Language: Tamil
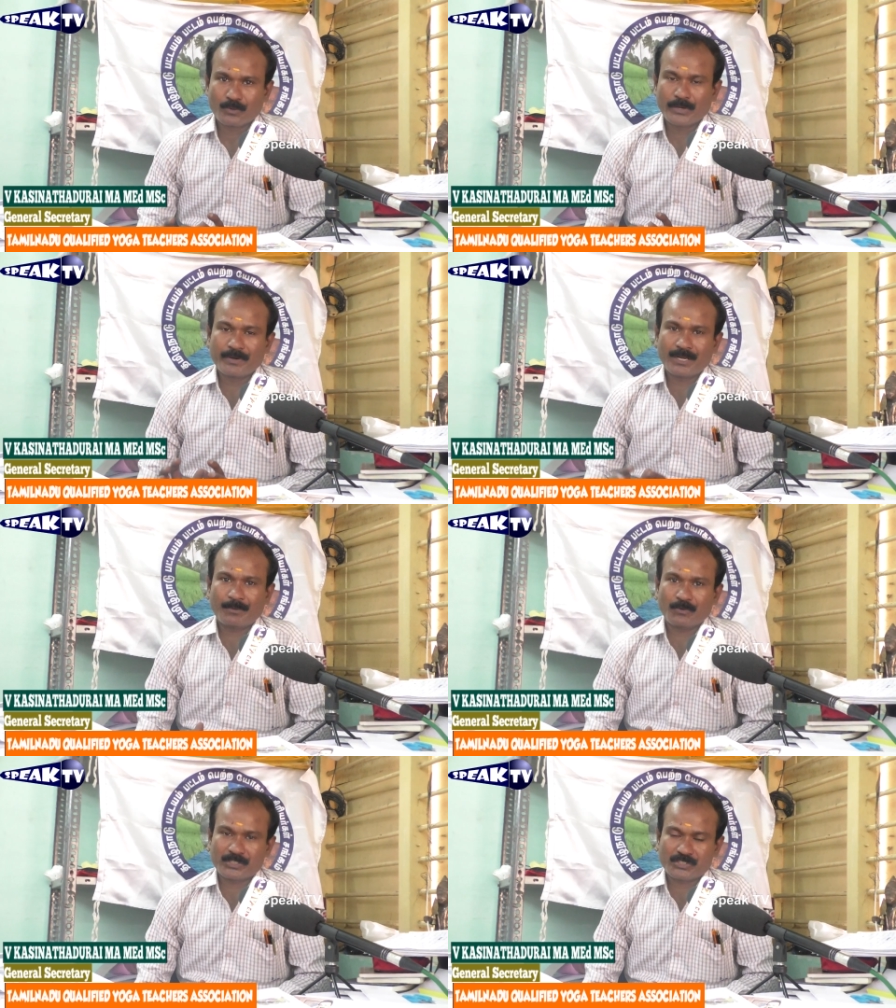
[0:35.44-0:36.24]

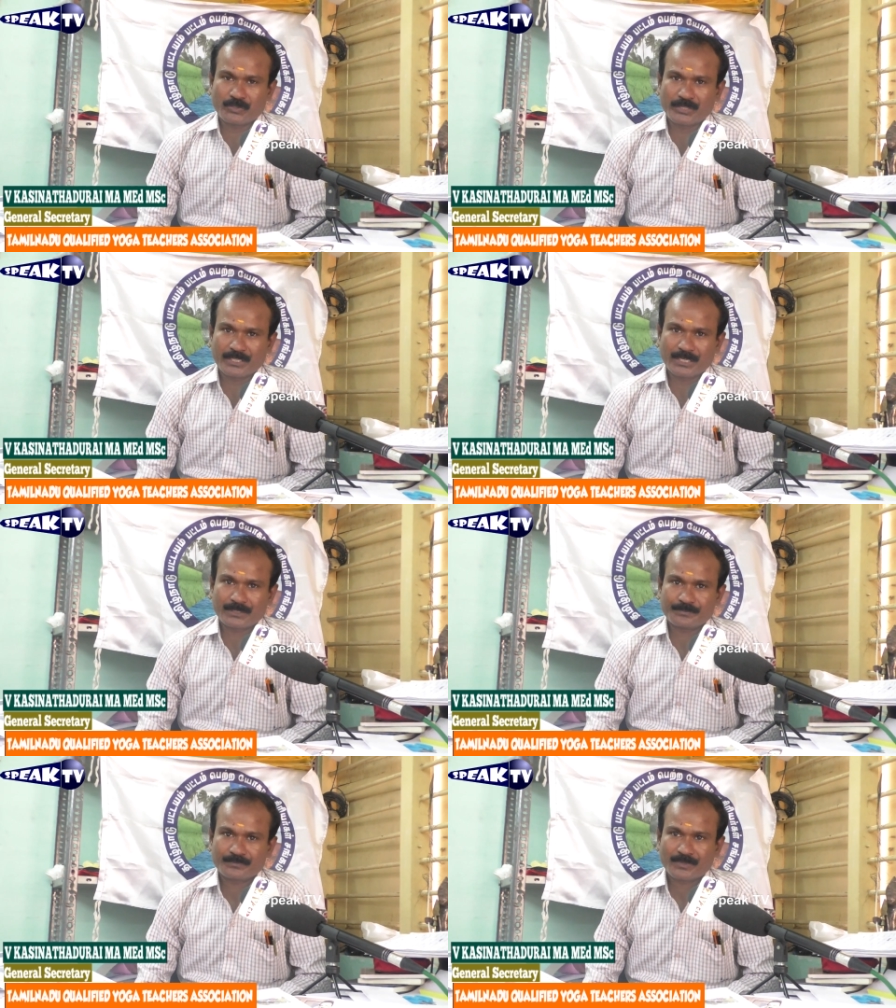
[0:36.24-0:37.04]
ஓய்வில்லாமல் உழைச்சி
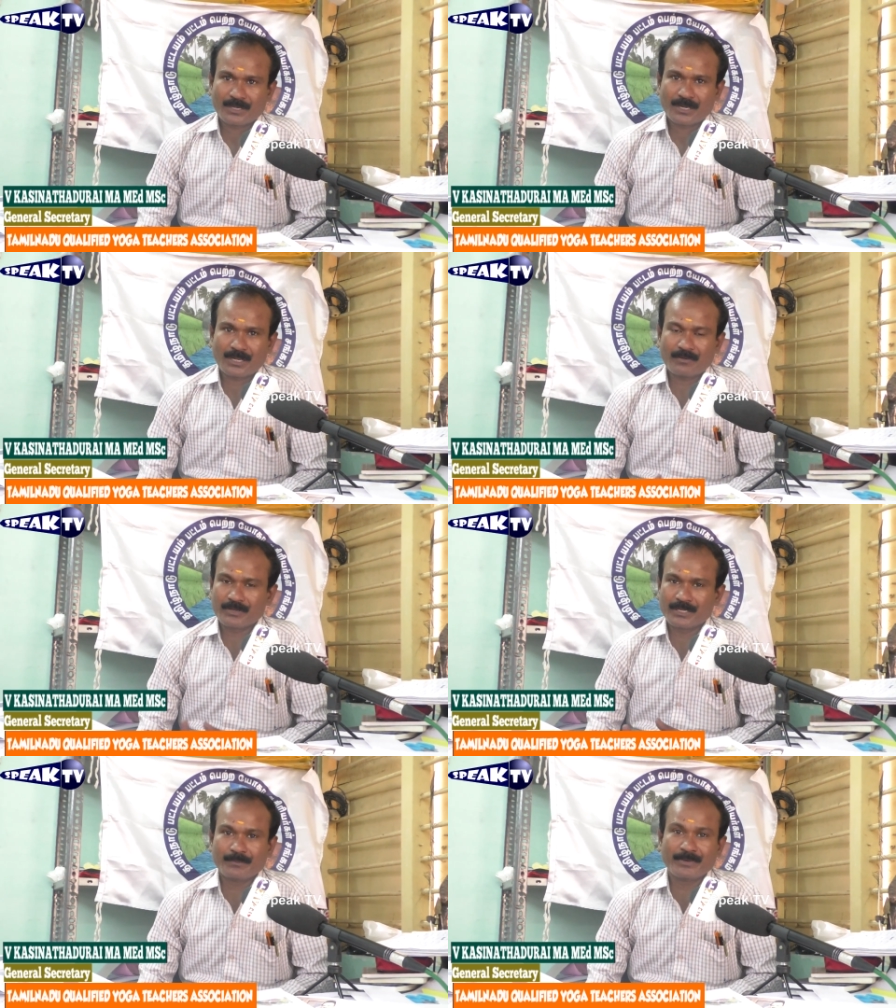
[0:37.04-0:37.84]
கொண்டிருக்கிறான் ஆனால்
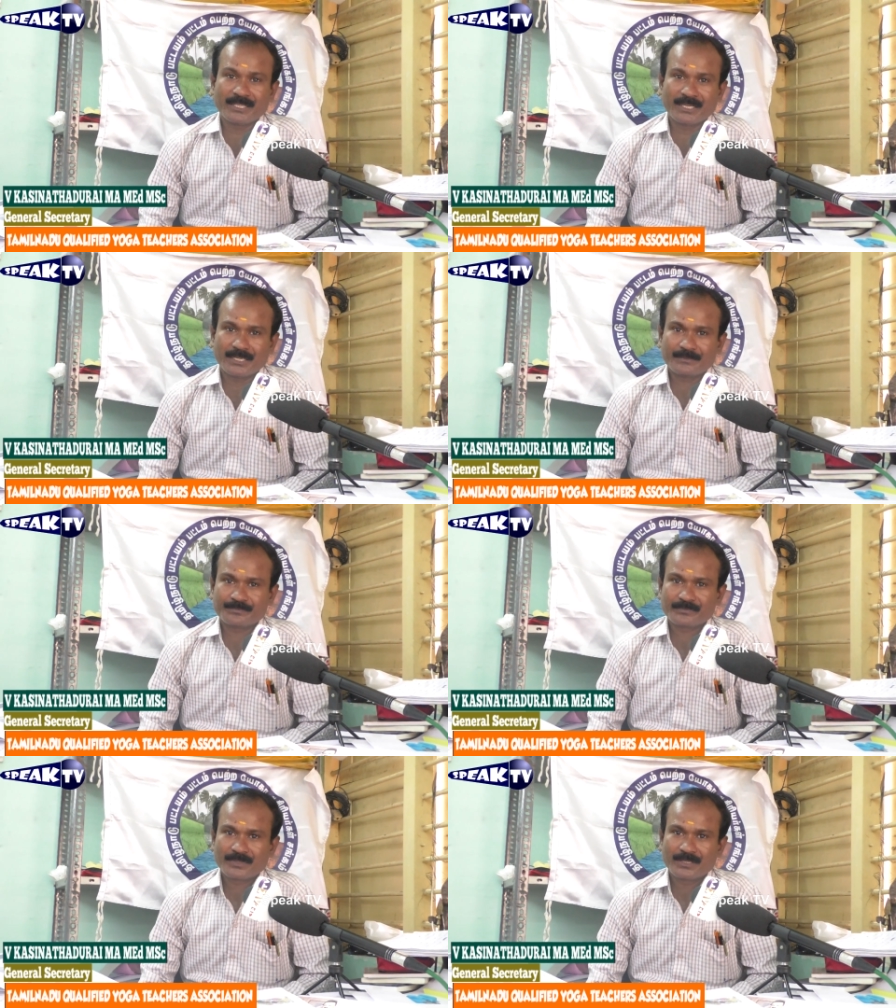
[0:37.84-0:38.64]
அவனுக்கு நிம்மதி இல்லை
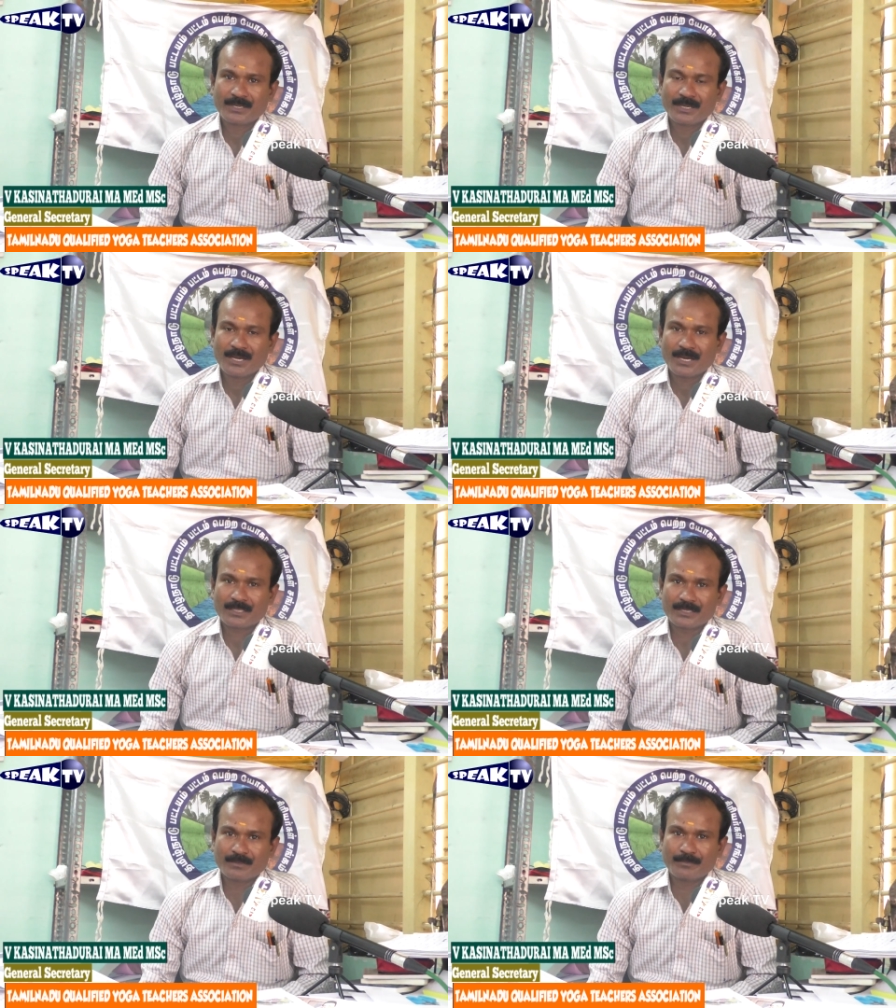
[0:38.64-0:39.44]

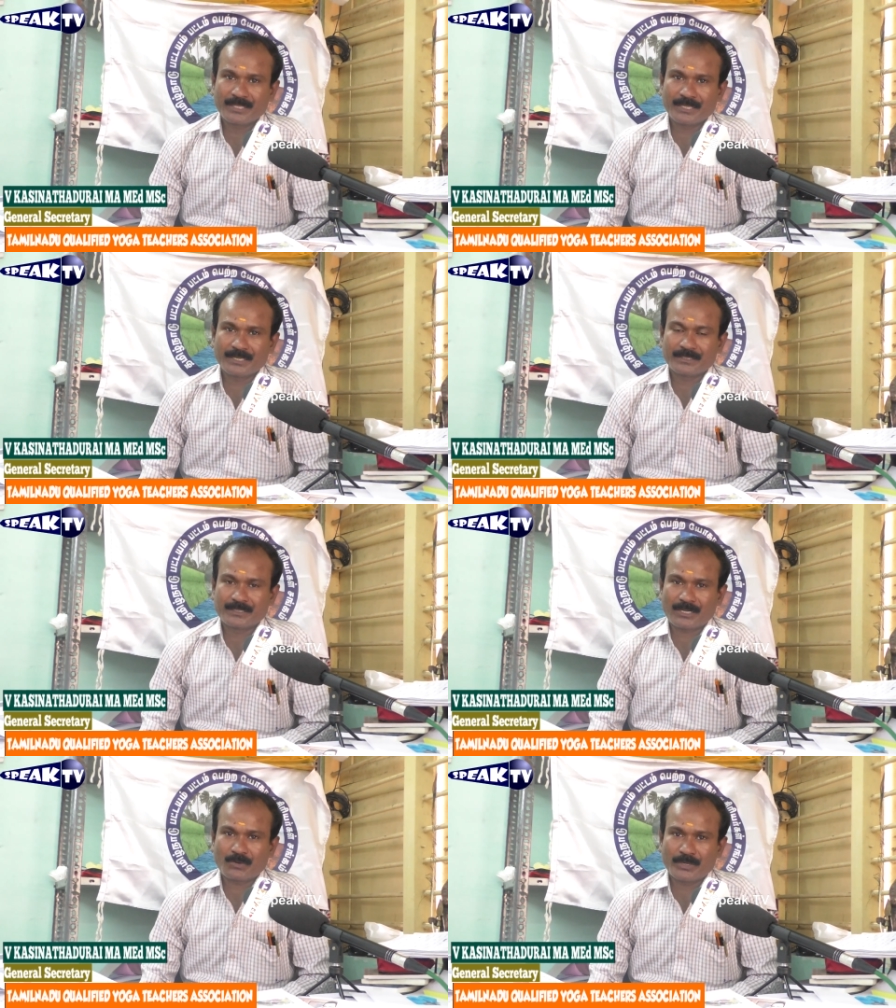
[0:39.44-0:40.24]
அந்த நிம்மதியை
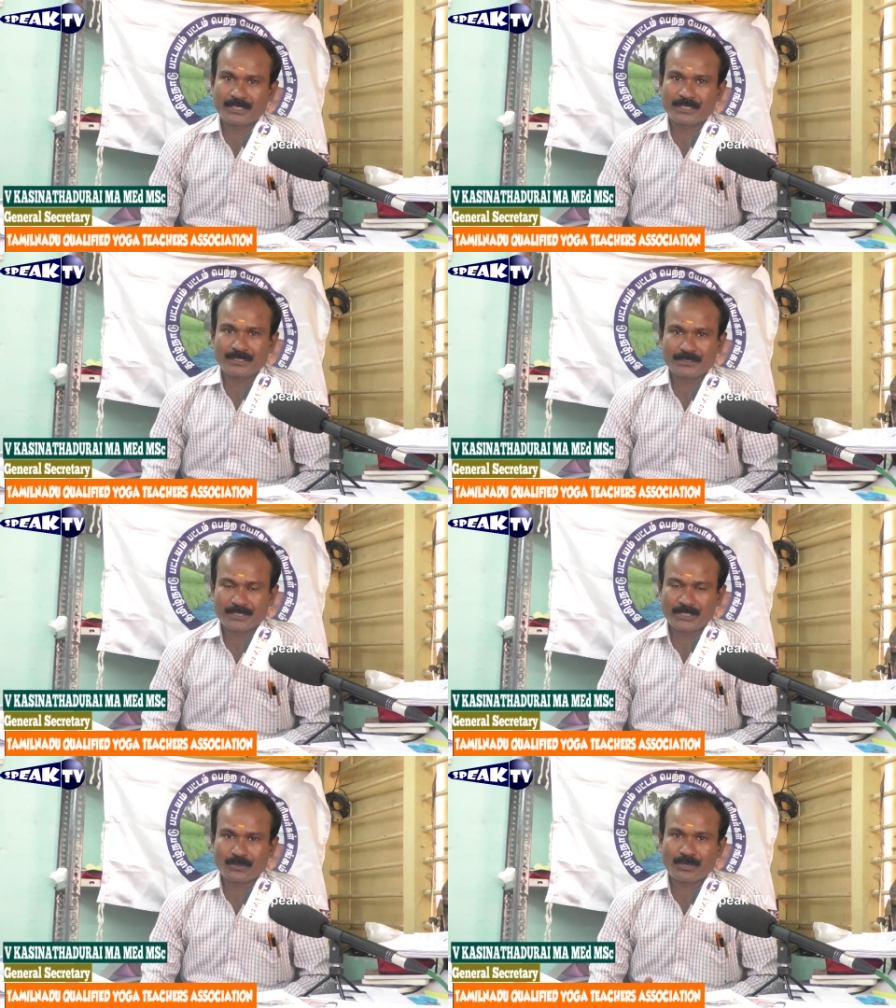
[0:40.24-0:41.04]
தரக்கூடியது
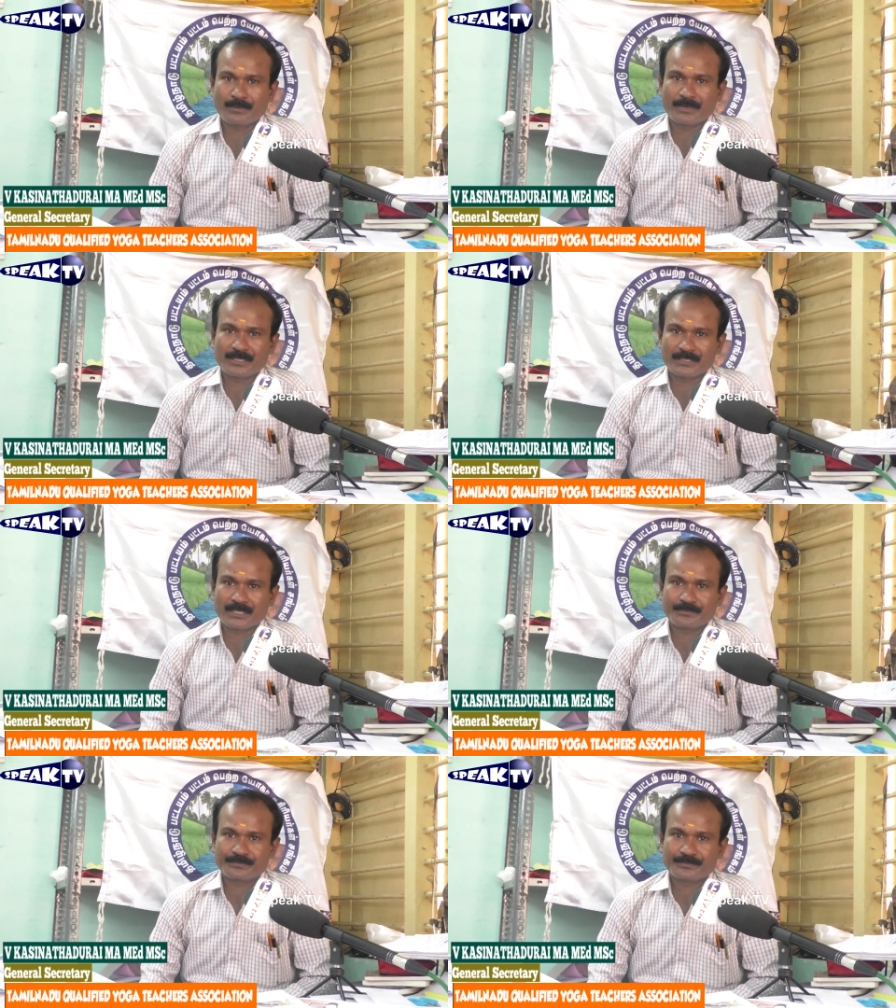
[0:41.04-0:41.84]
இந்த யோகா
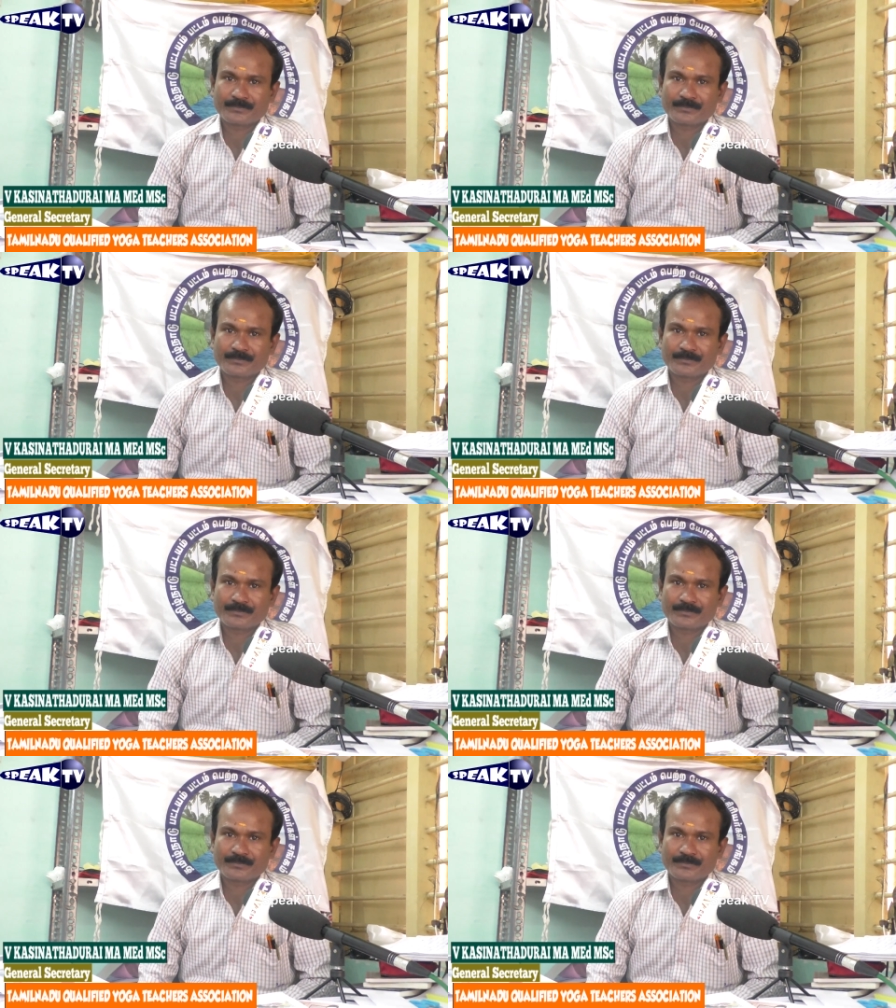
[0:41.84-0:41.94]
மட்டும்தான்